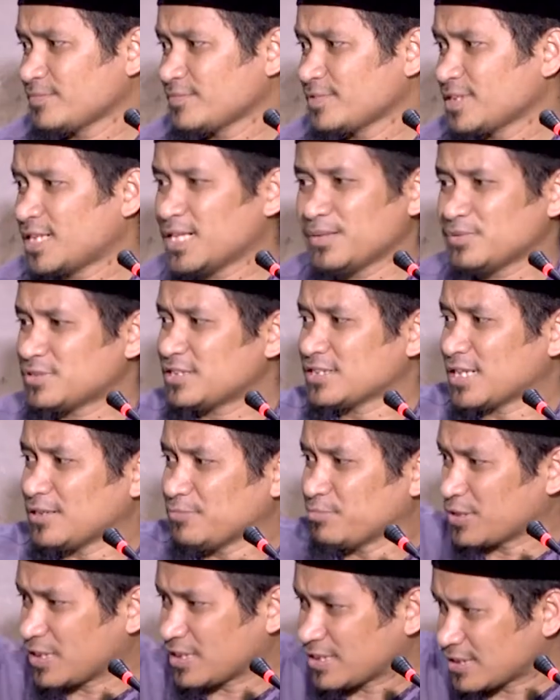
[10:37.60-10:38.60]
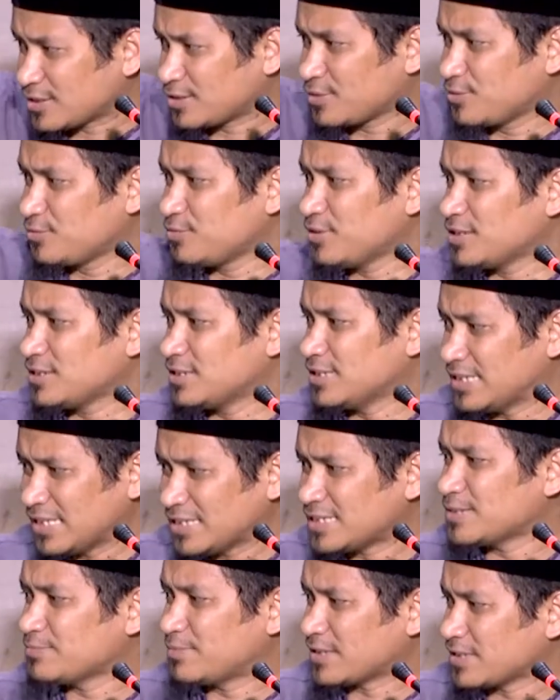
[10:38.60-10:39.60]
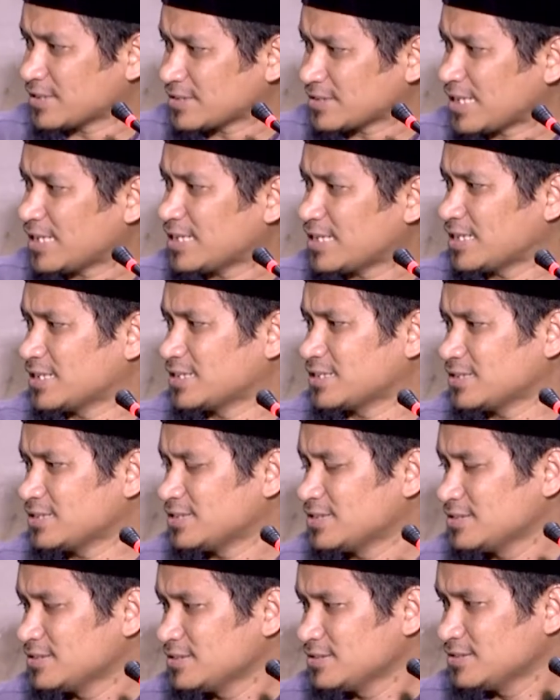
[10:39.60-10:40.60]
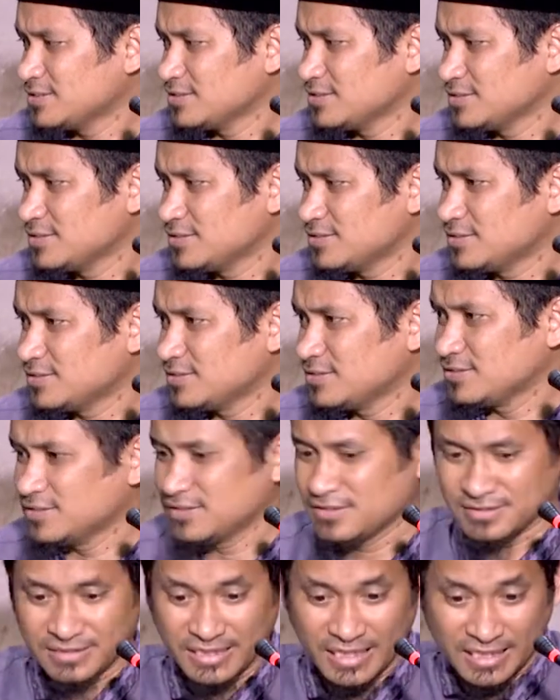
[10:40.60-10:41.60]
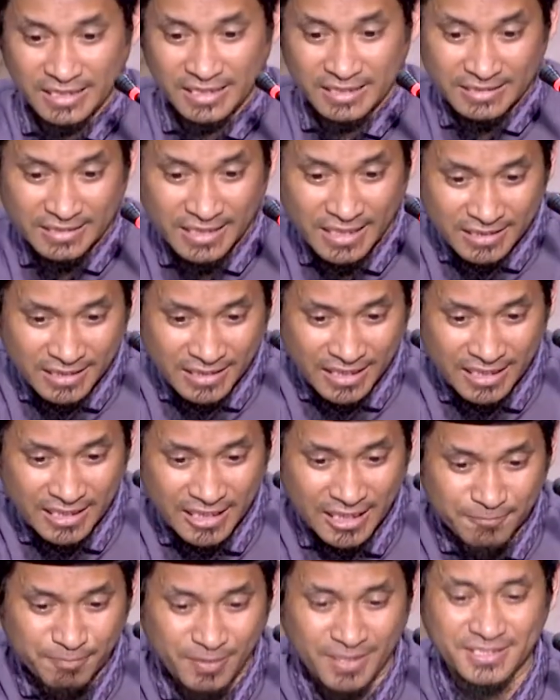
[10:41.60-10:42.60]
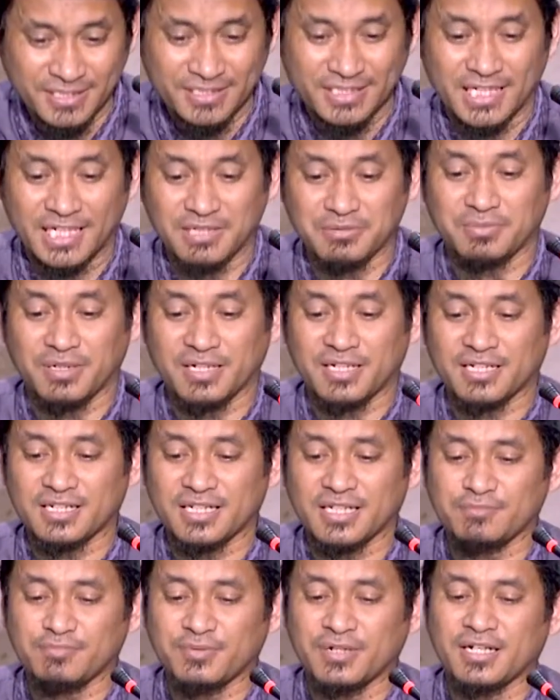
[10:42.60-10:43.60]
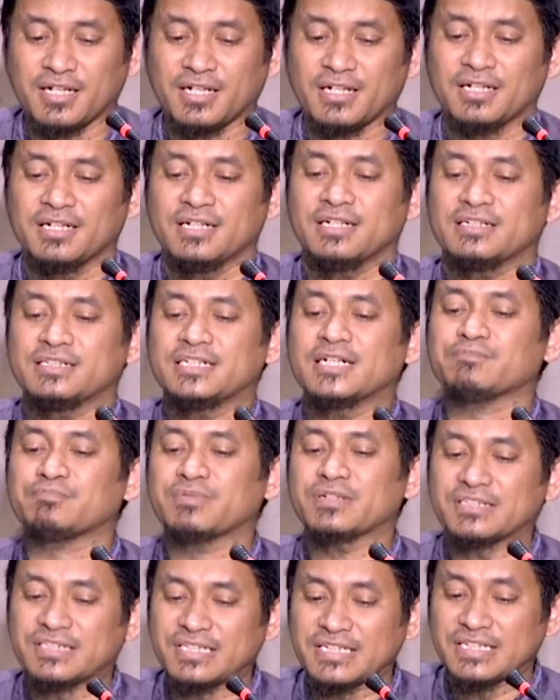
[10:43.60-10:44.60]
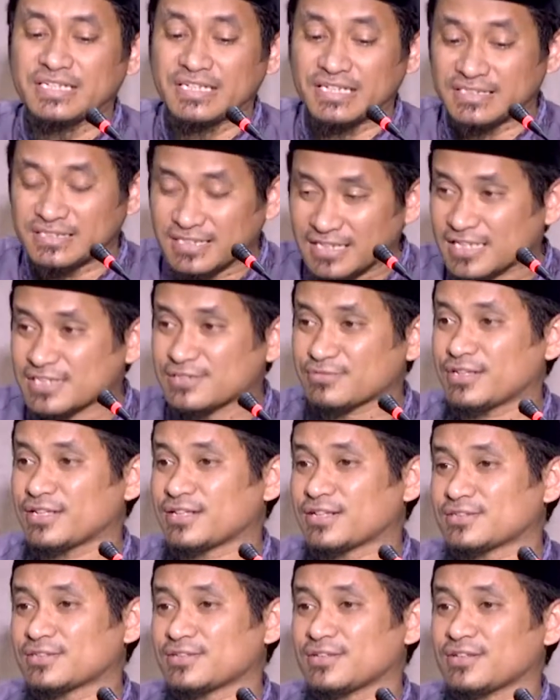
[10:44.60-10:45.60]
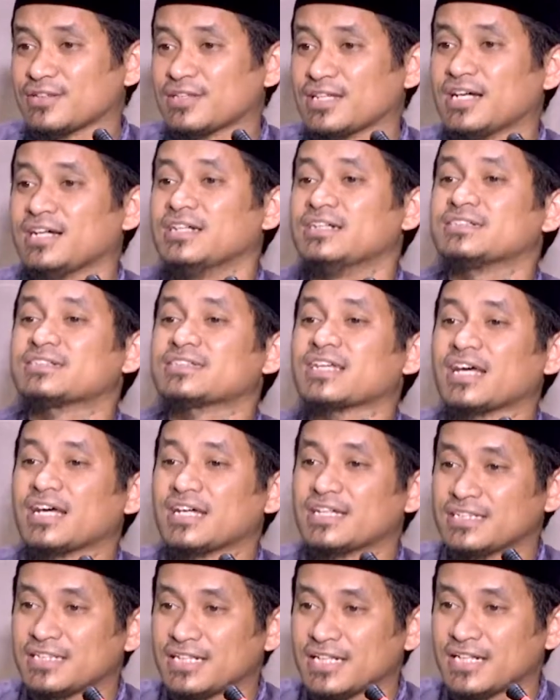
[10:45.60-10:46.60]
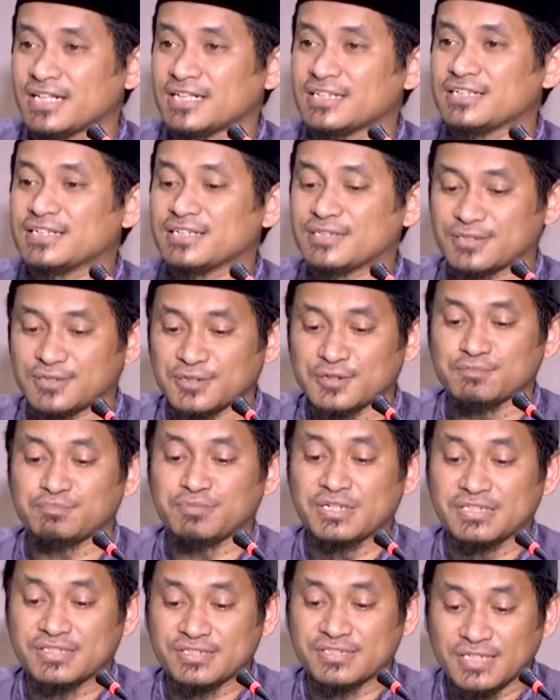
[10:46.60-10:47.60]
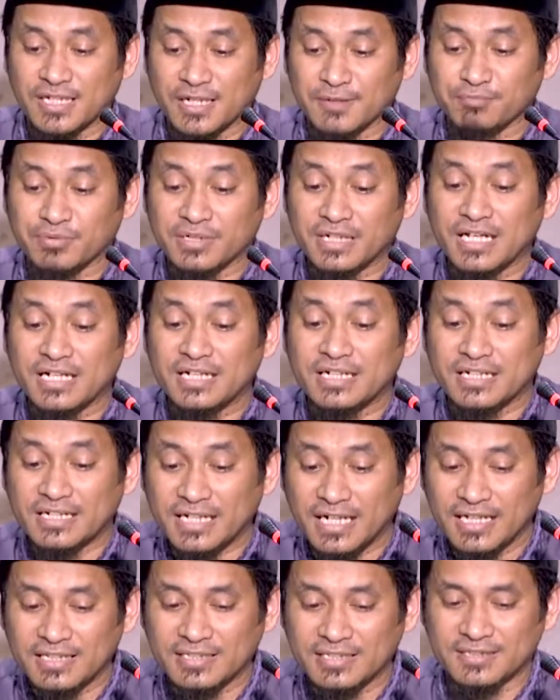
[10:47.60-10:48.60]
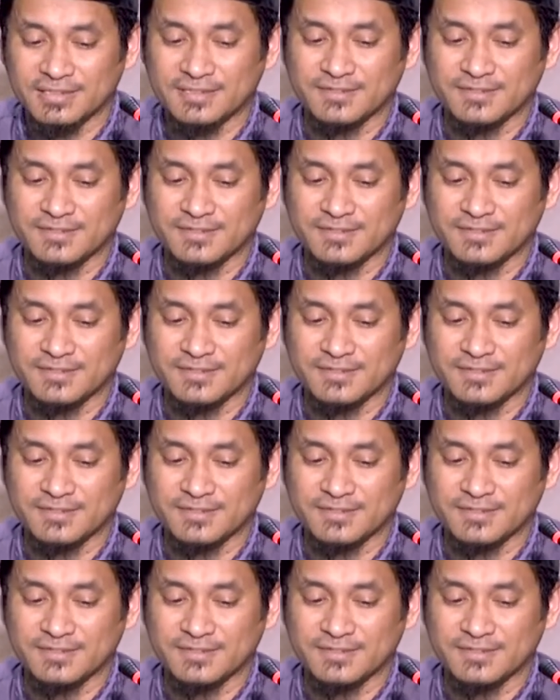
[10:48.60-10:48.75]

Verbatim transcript: Gak mesti kamu berangkat duluan ini nanti barang saya nanti. Nah, tadi harapannya Abu Bakar apa? Yang penting yang jelas wahai Rasulullah, saya itu bisa berangkat